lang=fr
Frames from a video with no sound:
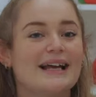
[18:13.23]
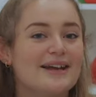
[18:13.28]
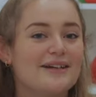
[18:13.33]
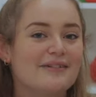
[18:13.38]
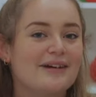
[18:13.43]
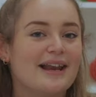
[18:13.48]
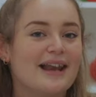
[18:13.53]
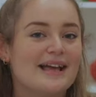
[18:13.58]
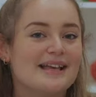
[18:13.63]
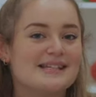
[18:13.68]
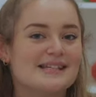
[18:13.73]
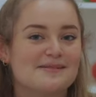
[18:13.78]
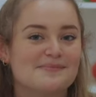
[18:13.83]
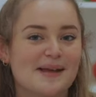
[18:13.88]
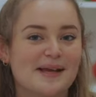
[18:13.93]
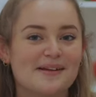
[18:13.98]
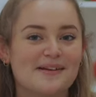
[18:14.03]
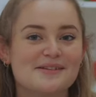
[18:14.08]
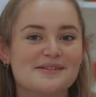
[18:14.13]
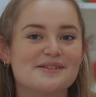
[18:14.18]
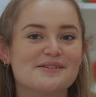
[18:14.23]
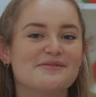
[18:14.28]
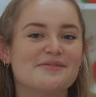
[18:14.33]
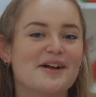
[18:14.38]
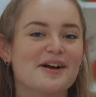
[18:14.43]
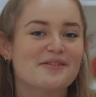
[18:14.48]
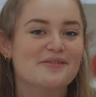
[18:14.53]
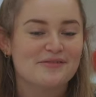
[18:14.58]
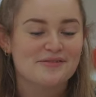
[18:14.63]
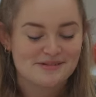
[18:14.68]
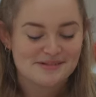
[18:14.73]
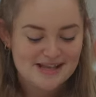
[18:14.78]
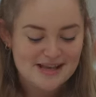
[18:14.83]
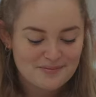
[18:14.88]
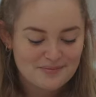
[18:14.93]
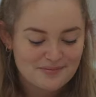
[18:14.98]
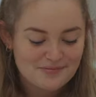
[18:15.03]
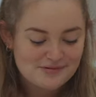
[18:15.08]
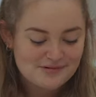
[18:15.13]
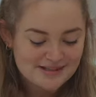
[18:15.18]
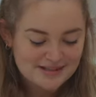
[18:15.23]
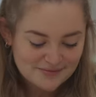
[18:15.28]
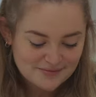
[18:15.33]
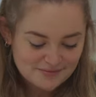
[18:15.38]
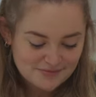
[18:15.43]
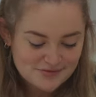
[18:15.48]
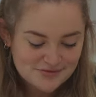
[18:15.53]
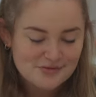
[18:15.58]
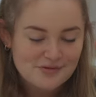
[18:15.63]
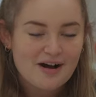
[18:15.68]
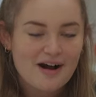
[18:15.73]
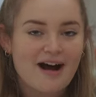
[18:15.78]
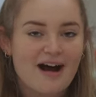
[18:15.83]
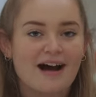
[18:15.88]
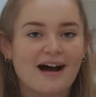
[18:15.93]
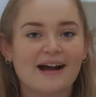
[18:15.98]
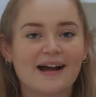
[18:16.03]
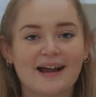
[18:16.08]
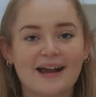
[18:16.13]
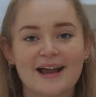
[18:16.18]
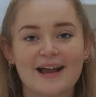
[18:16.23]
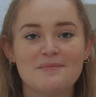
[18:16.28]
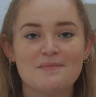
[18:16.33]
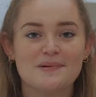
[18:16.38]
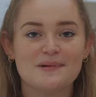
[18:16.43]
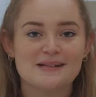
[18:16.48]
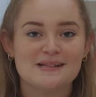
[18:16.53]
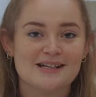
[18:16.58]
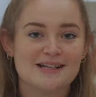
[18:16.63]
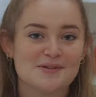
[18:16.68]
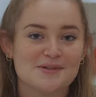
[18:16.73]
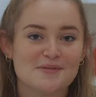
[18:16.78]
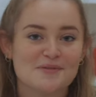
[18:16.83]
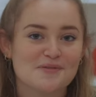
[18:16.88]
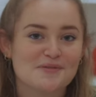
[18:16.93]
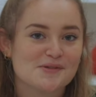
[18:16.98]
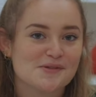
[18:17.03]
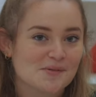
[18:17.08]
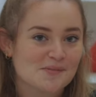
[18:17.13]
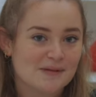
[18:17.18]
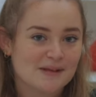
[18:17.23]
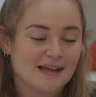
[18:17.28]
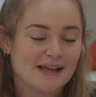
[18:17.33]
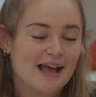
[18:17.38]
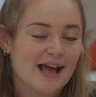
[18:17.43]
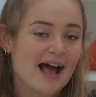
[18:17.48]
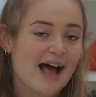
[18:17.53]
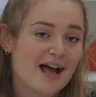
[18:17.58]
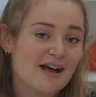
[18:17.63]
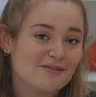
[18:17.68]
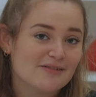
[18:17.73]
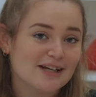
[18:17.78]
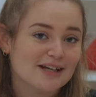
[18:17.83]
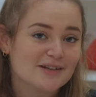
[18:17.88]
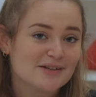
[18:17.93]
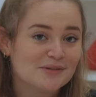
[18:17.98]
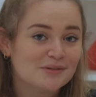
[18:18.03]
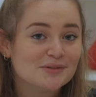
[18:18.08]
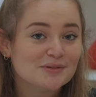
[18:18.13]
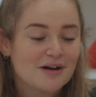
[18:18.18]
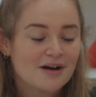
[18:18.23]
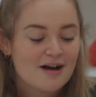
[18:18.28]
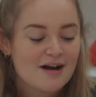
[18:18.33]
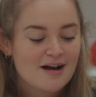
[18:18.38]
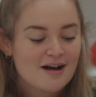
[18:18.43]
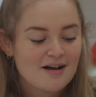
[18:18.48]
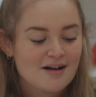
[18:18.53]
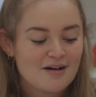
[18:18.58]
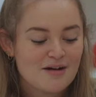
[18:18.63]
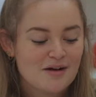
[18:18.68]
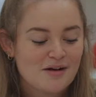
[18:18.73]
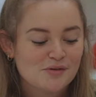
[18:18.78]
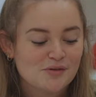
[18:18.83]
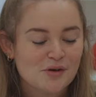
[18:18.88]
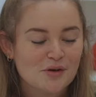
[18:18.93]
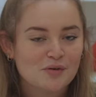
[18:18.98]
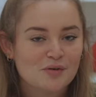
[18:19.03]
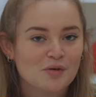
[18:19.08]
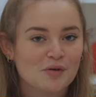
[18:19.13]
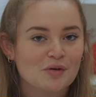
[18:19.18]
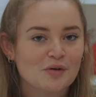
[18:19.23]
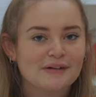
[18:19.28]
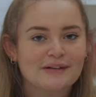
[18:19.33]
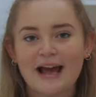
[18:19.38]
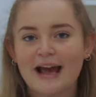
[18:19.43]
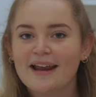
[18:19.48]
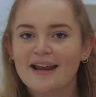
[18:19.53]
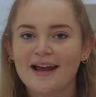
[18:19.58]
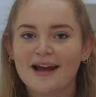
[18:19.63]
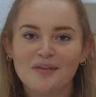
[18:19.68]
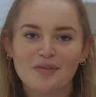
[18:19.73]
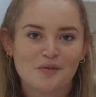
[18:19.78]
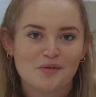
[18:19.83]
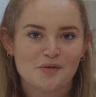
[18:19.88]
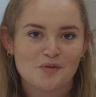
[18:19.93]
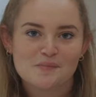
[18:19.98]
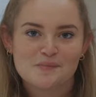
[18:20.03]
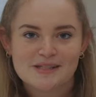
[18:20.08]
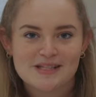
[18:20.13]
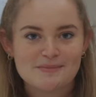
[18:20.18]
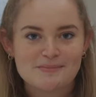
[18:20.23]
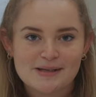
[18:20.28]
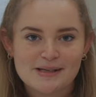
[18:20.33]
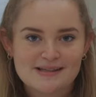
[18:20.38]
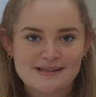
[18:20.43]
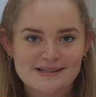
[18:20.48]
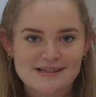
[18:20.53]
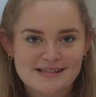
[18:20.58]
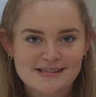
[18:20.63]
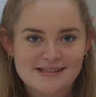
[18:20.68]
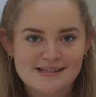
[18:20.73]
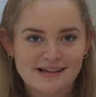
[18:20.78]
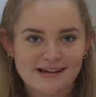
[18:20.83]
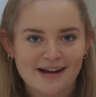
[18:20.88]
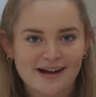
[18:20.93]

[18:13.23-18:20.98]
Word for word: Et voilà, j'espère que ce vlog vous a plu. C'est toujours un réel plaisir de vous emmener avec nous euh, dans nos galères, dans nos petites bêtises.